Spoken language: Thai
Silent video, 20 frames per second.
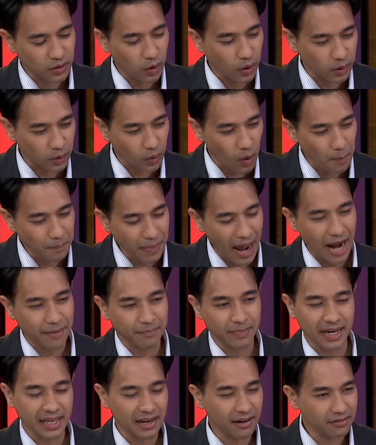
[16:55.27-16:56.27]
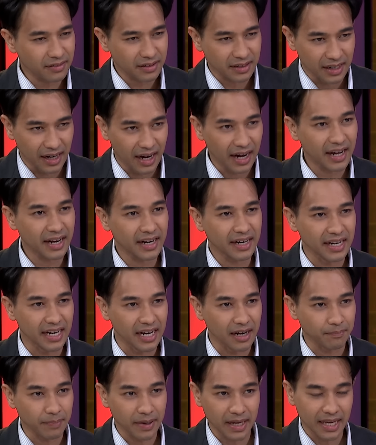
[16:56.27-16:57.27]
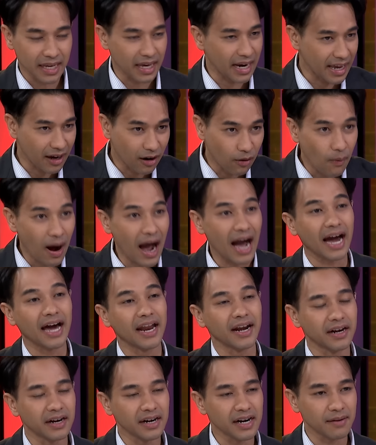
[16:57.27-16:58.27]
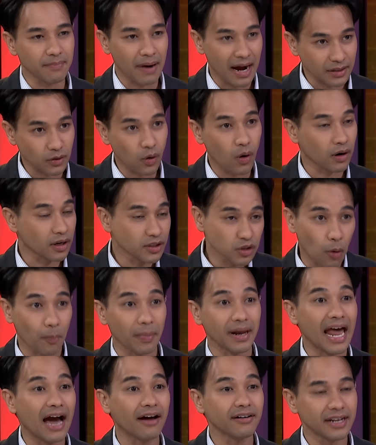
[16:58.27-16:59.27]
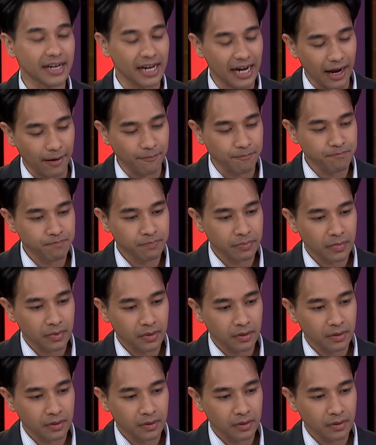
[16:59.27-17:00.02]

โทษรวม8ปีแล้วเหลือ1ปีอะไรก็ว่ากันเรื่องพักโทษก็จบไปแล้วเนี่ยนะครับ